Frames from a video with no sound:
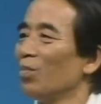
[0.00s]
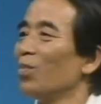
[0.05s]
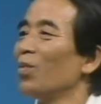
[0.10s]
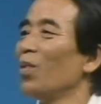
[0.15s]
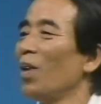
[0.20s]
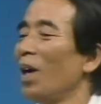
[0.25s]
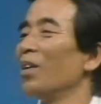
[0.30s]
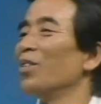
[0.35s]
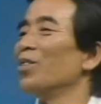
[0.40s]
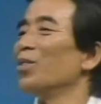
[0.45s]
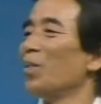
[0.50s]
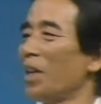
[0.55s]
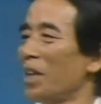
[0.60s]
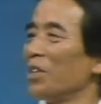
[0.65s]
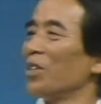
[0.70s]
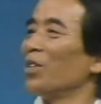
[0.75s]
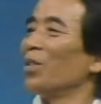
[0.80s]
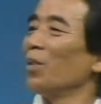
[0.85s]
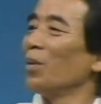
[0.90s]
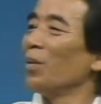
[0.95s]
は素晴
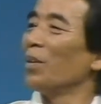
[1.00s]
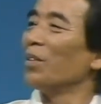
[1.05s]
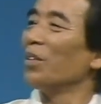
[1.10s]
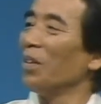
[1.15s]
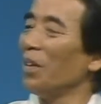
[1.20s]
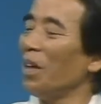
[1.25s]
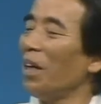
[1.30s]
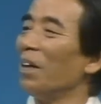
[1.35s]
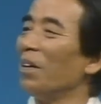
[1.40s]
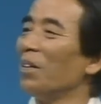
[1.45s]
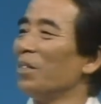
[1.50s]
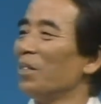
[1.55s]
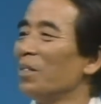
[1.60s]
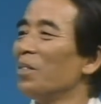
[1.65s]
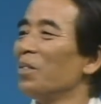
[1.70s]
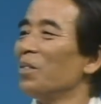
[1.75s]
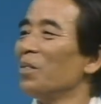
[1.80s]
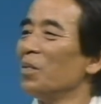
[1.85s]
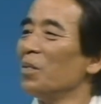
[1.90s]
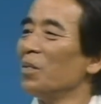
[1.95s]
らしいと思いますよね。
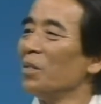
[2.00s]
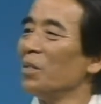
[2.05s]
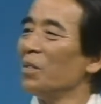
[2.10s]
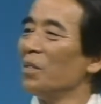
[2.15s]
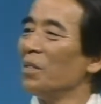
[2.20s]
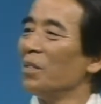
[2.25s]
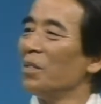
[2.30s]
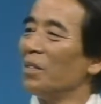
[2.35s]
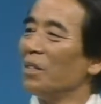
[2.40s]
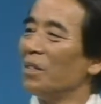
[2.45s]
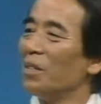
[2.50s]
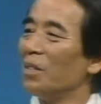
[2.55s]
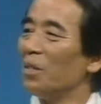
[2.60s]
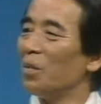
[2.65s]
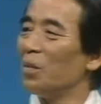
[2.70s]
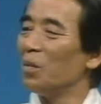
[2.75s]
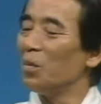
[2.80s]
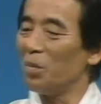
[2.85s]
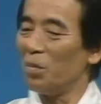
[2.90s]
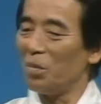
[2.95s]
いやでも
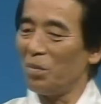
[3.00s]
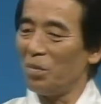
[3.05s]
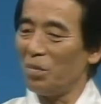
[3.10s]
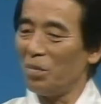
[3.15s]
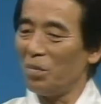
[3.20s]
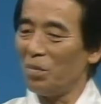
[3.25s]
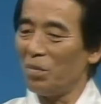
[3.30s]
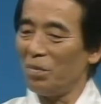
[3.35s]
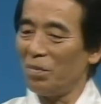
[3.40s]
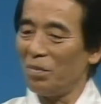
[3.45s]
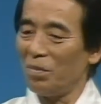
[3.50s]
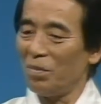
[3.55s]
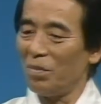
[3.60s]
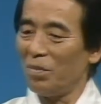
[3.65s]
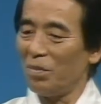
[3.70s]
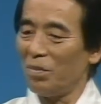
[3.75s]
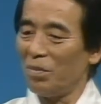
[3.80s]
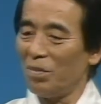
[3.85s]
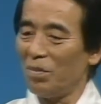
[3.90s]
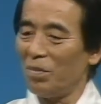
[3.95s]
これはそ